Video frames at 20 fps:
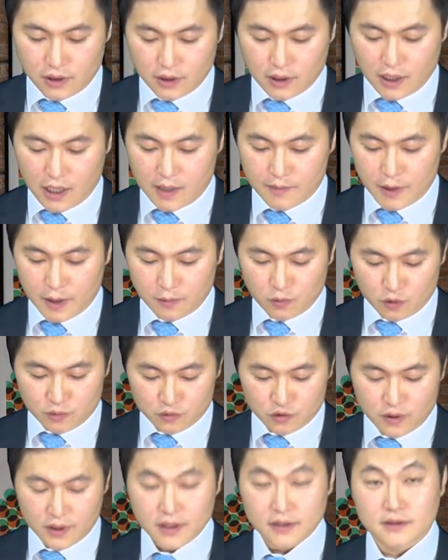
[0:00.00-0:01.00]

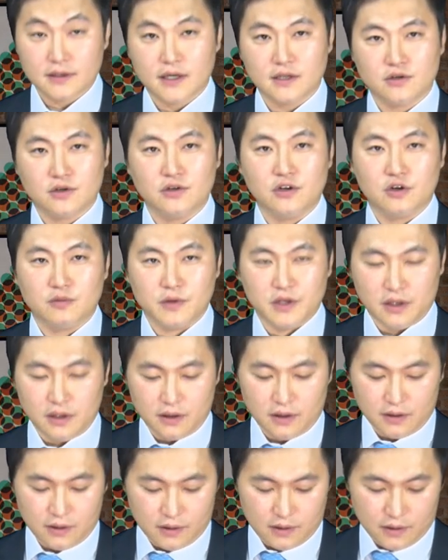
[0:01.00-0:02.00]
가맹본부와 사전협의
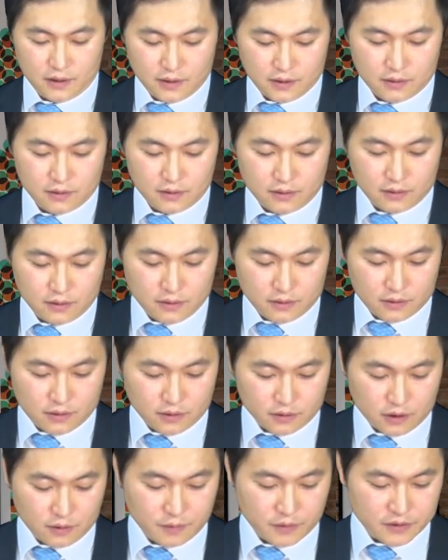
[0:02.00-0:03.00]

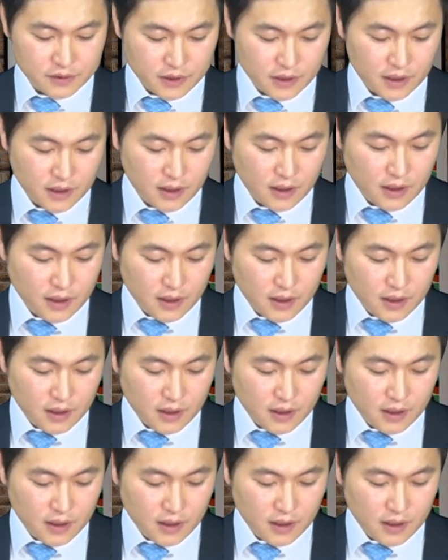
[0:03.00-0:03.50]
여섯 번째,